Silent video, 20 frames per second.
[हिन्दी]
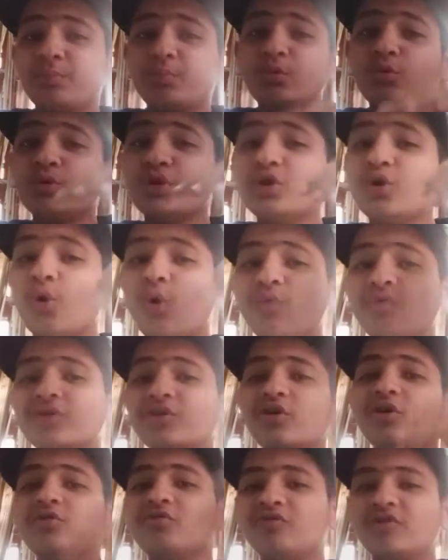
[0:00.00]
पूरी
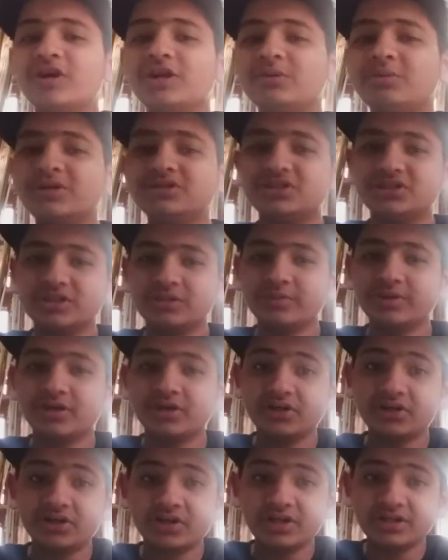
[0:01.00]
ओवरऑल वर्ल्ड में जितनी भी
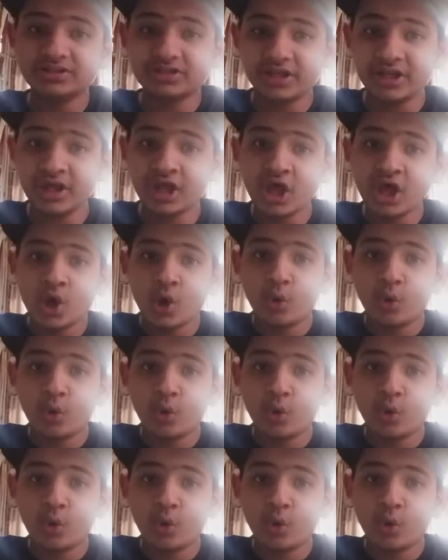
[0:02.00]
कंट्रीज़ हैं